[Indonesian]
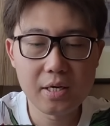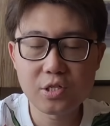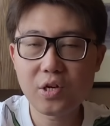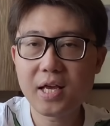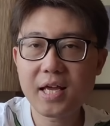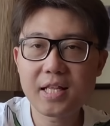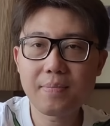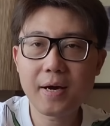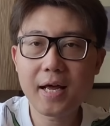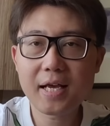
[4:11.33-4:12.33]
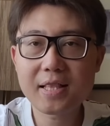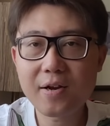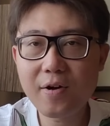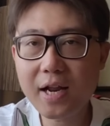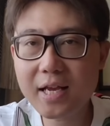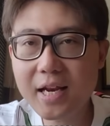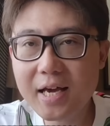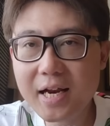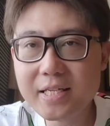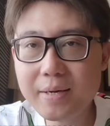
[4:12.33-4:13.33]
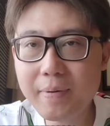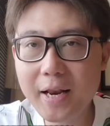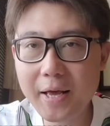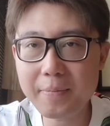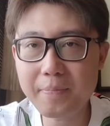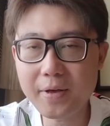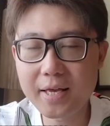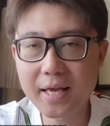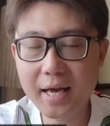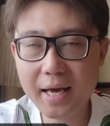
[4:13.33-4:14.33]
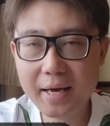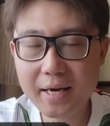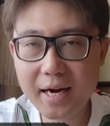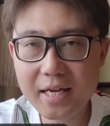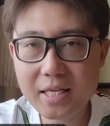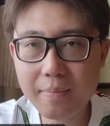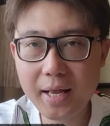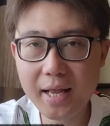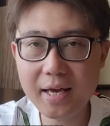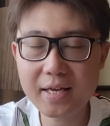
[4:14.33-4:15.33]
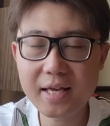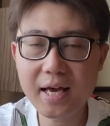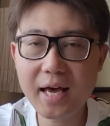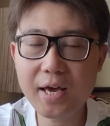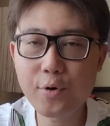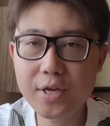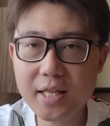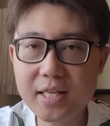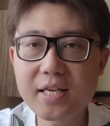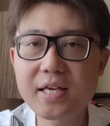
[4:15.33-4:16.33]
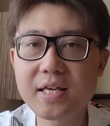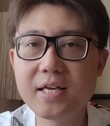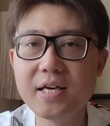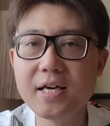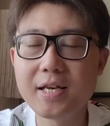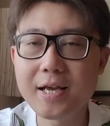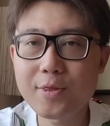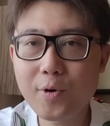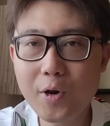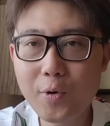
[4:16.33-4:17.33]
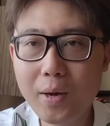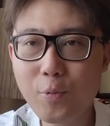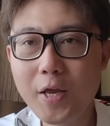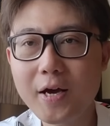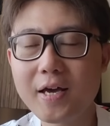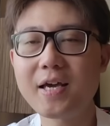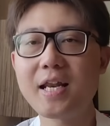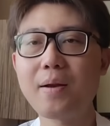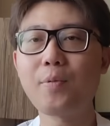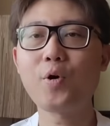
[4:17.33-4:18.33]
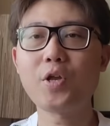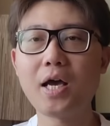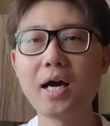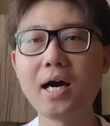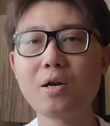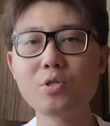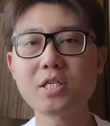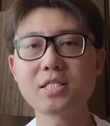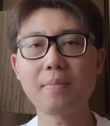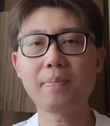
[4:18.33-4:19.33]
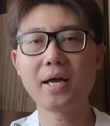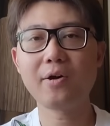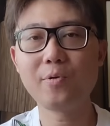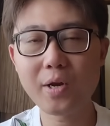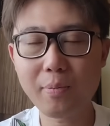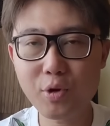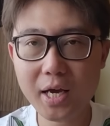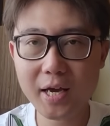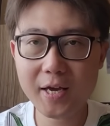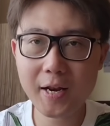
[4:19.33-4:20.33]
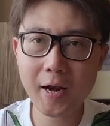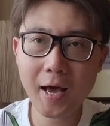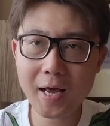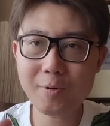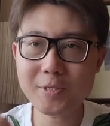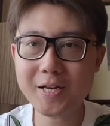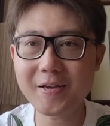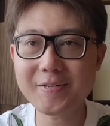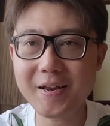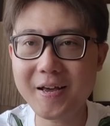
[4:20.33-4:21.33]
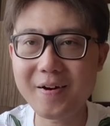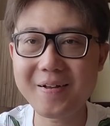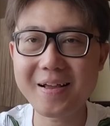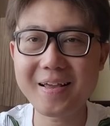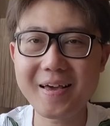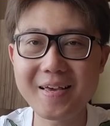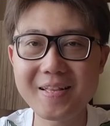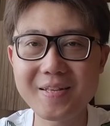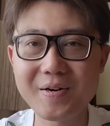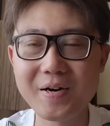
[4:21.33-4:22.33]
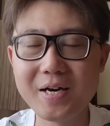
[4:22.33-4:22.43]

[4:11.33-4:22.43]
Soalnya gini tipe karakter orangnya ini keras kepala ya keras kepala ya egonya tinggi dia itu kalau udah punya keinginan pokoknya harus tercapai udah punya keinginan harus terlaksana orangnya kayak gitu